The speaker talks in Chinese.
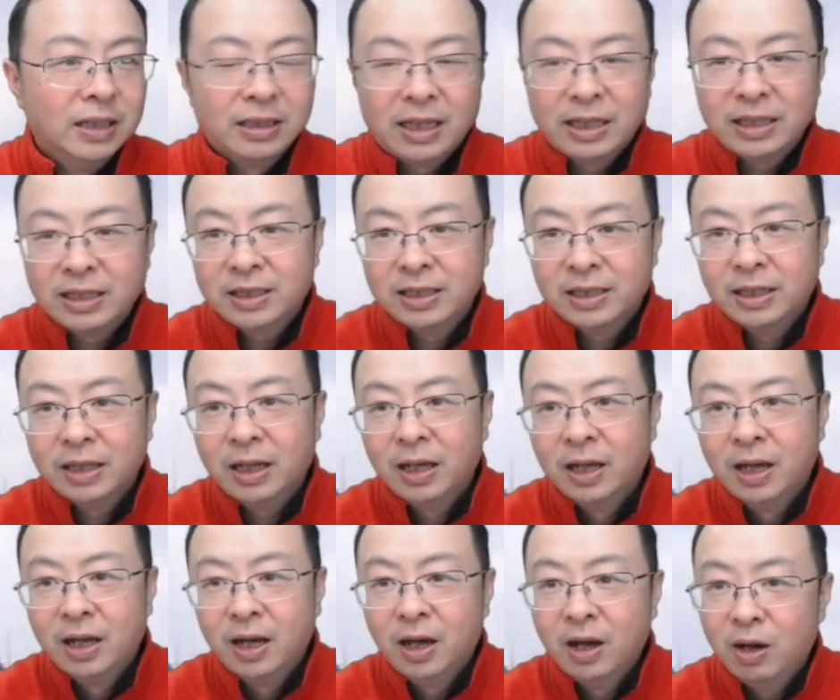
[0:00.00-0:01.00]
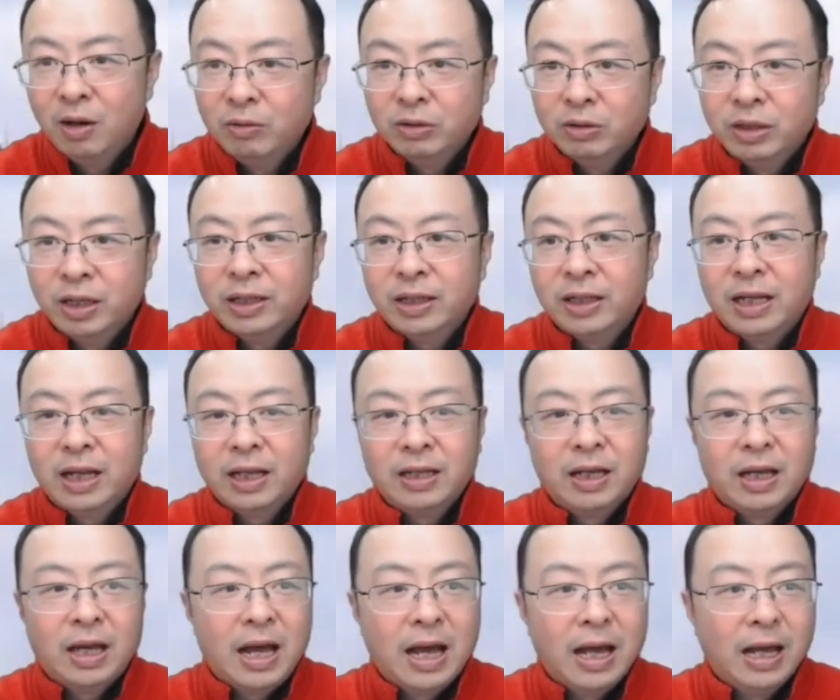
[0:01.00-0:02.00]
但是呢，后人他的
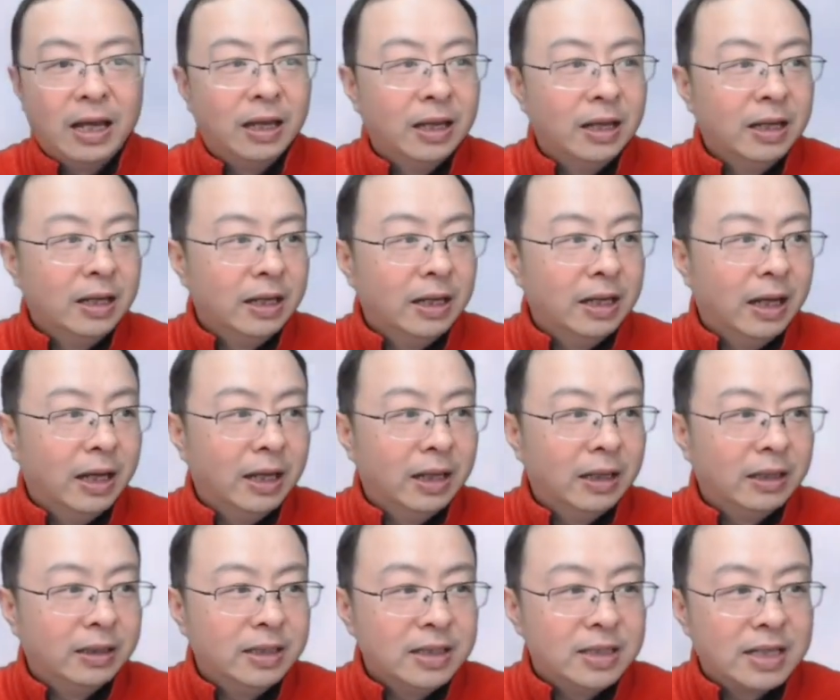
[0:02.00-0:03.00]
爱，呃，第